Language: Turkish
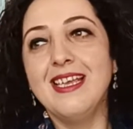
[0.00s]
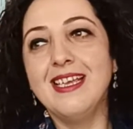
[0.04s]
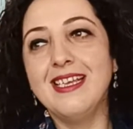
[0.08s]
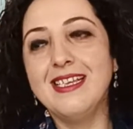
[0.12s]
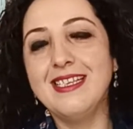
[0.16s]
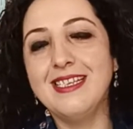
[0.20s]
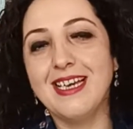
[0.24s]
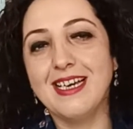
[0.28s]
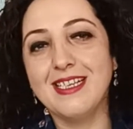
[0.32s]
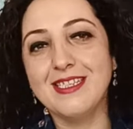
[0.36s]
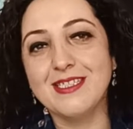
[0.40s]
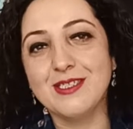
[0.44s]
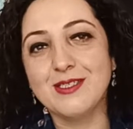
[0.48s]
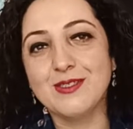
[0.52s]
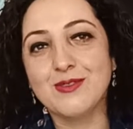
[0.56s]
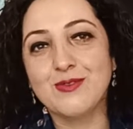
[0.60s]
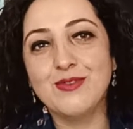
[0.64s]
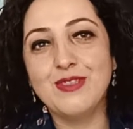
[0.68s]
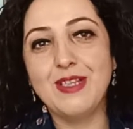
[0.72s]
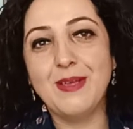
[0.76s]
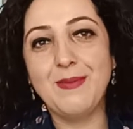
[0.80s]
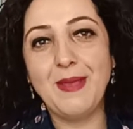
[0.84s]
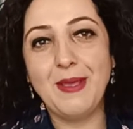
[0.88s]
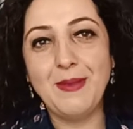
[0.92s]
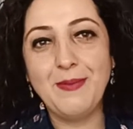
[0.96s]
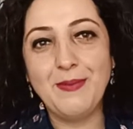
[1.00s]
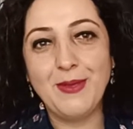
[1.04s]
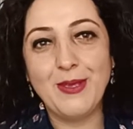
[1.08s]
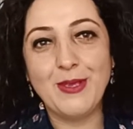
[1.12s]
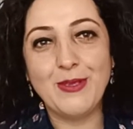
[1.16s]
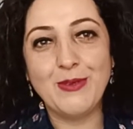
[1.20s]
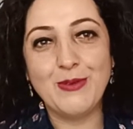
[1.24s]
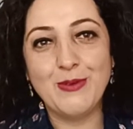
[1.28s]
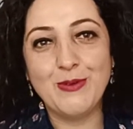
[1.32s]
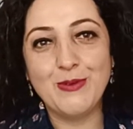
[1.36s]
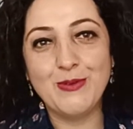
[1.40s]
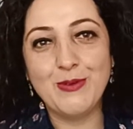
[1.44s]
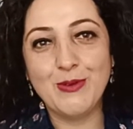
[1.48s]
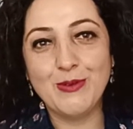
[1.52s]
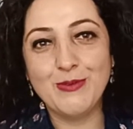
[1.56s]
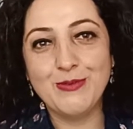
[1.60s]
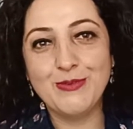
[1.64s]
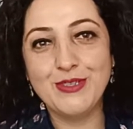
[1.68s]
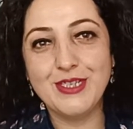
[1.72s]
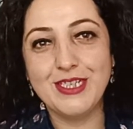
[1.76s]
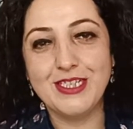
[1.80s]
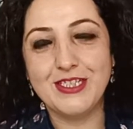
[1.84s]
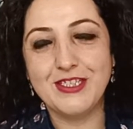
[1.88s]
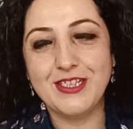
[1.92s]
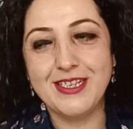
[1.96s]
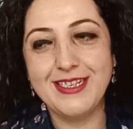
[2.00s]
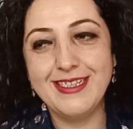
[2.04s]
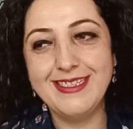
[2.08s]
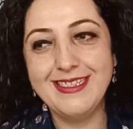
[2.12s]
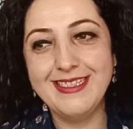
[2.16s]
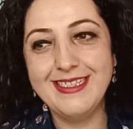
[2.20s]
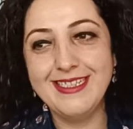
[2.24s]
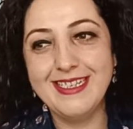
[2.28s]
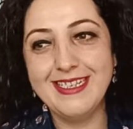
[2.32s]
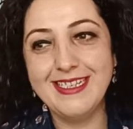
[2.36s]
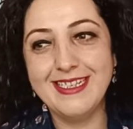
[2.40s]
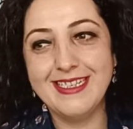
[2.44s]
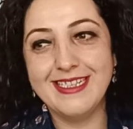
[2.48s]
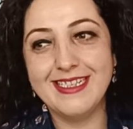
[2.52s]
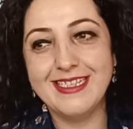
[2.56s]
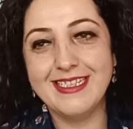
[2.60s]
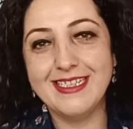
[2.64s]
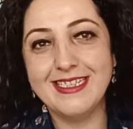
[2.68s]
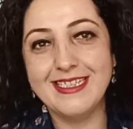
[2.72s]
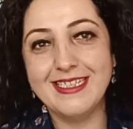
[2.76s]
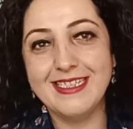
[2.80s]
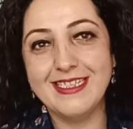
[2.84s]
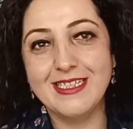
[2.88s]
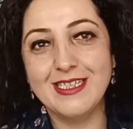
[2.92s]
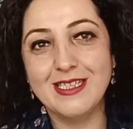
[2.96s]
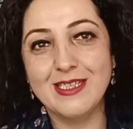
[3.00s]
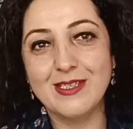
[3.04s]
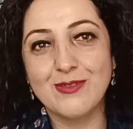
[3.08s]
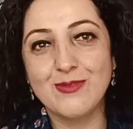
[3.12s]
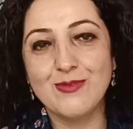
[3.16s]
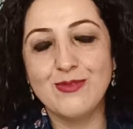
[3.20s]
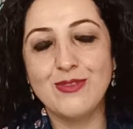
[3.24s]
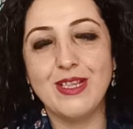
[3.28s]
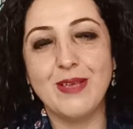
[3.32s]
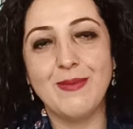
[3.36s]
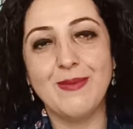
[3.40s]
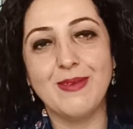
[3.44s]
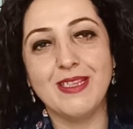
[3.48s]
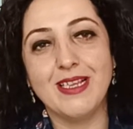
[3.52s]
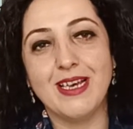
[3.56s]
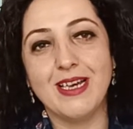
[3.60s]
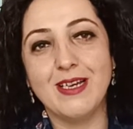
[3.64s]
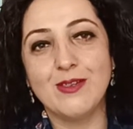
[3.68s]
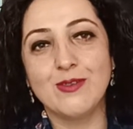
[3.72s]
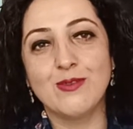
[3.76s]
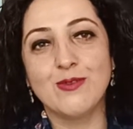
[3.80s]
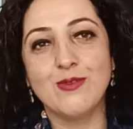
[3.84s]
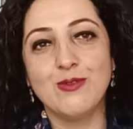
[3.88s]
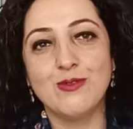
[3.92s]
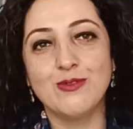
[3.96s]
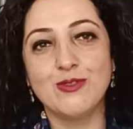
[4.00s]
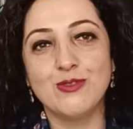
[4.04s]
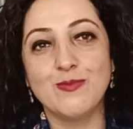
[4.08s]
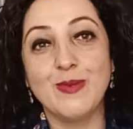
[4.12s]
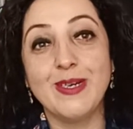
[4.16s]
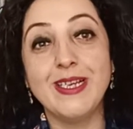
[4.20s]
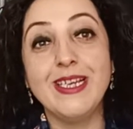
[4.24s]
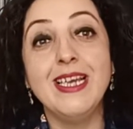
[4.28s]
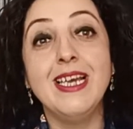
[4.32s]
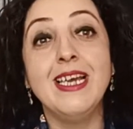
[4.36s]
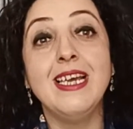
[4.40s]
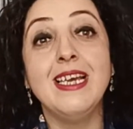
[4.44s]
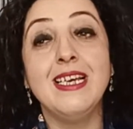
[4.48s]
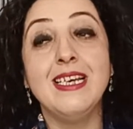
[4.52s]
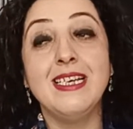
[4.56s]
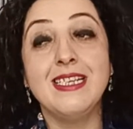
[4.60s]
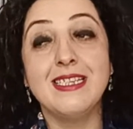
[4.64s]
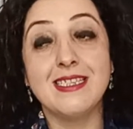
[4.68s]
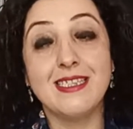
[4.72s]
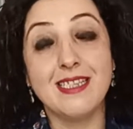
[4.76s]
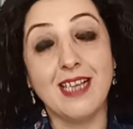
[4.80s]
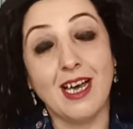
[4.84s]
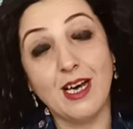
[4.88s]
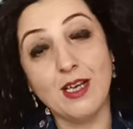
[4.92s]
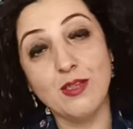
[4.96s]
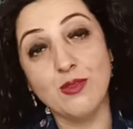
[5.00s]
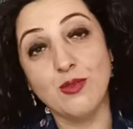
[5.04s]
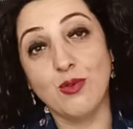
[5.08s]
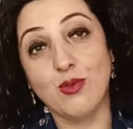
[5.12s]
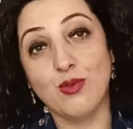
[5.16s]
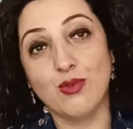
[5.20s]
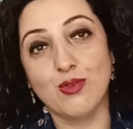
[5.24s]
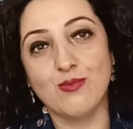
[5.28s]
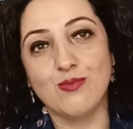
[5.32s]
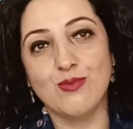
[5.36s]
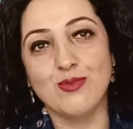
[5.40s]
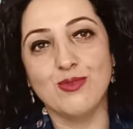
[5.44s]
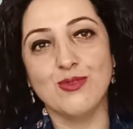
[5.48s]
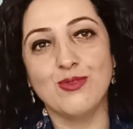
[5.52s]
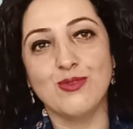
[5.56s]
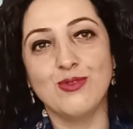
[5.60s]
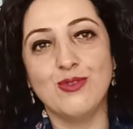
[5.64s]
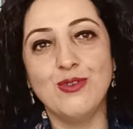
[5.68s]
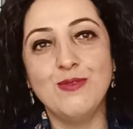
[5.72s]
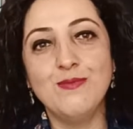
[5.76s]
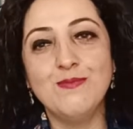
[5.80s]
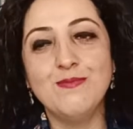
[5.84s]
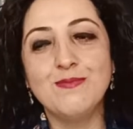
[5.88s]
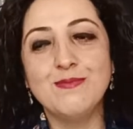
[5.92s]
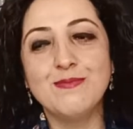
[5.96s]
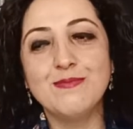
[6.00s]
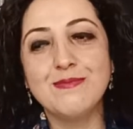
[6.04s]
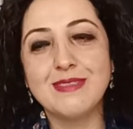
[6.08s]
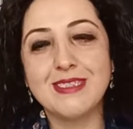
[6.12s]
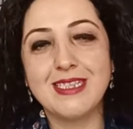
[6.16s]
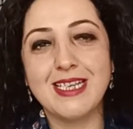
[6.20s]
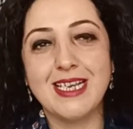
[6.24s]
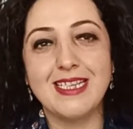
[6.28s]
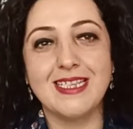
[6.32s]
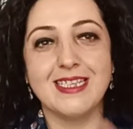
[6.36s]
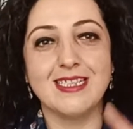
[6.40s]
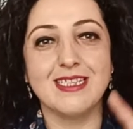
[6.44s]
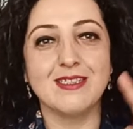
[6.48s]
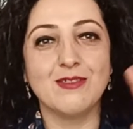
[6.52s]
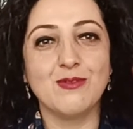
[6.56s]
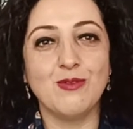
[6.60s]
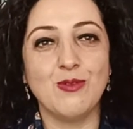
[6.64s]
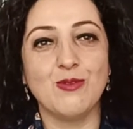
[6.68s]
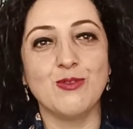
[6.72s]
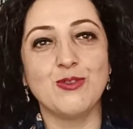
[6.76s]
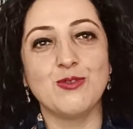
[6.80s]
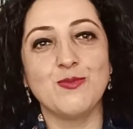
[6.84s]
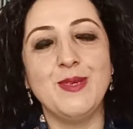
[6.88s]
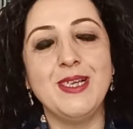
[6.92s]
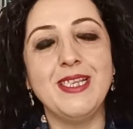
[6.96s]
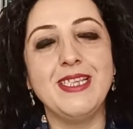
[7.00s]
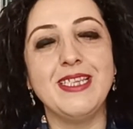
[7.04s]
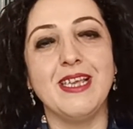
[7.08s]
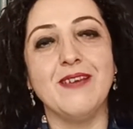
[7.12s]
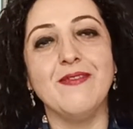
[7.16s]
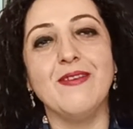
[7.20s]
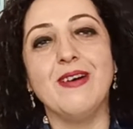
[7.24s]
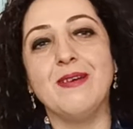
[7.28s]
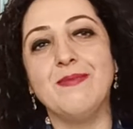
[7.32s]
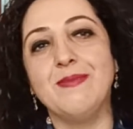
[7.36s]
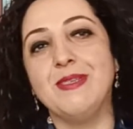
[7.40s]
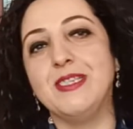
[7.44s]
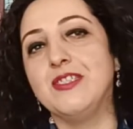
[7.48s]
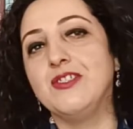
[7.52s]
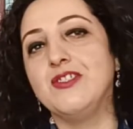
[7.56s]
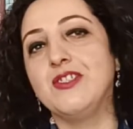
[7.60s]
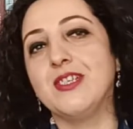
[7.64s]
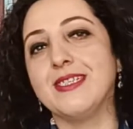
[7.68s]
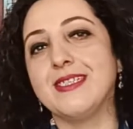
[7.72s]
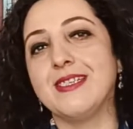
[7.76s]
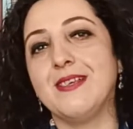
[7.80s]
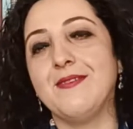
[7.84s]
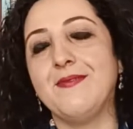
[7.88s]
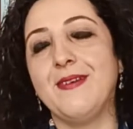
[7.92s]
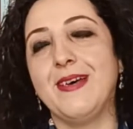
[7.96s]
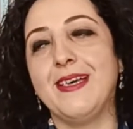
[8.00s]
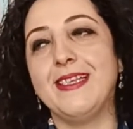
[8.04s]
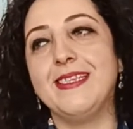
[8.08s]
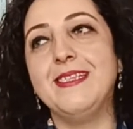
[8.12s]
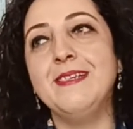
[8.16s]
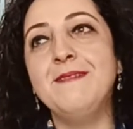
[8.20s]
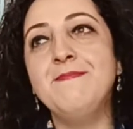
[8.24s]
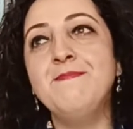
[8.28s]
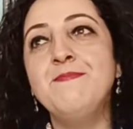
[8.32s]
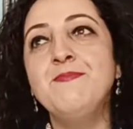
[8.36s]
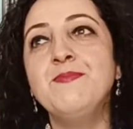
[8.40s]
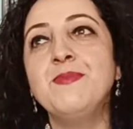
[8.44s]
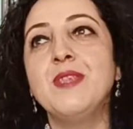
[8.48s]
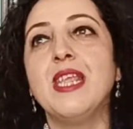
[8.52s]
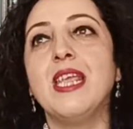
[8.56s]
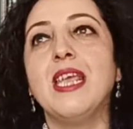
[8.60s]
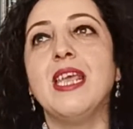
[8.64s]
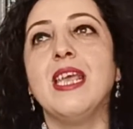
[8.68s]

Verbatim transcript: E, yalnız gündem epey yoğun olduğu için e, gündeme dair konuşmayı daha doğru buldum. Kadını konuşmaya devam edeceğiz efendim.